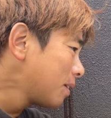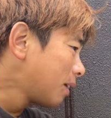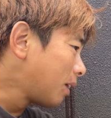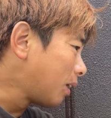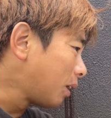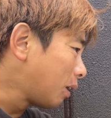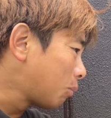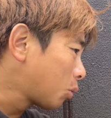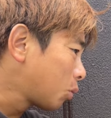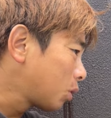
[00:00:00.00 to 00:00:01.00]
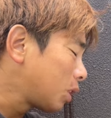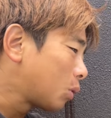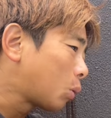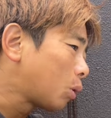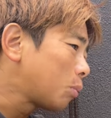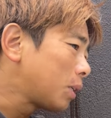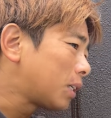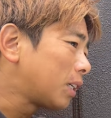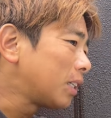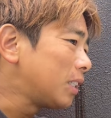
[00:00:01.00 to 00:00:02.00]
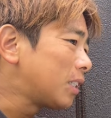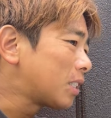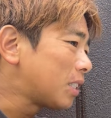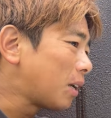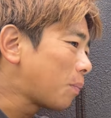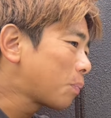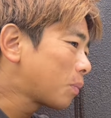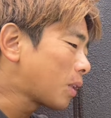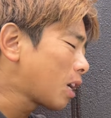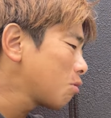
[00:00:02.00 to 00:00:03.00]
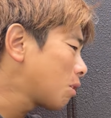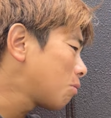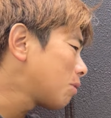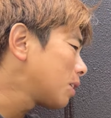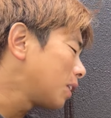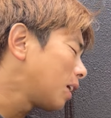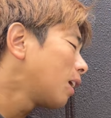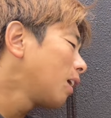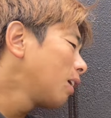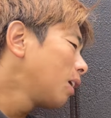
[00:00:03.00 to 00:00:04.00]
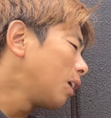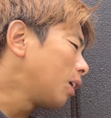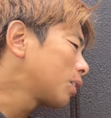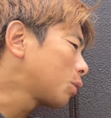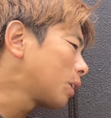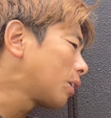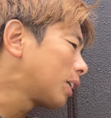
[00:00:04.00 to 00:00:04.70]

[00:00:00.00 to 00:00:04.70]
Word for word: えー、ブロンディの「コール・ミーか」いいですね911ねえー、そんなのあっ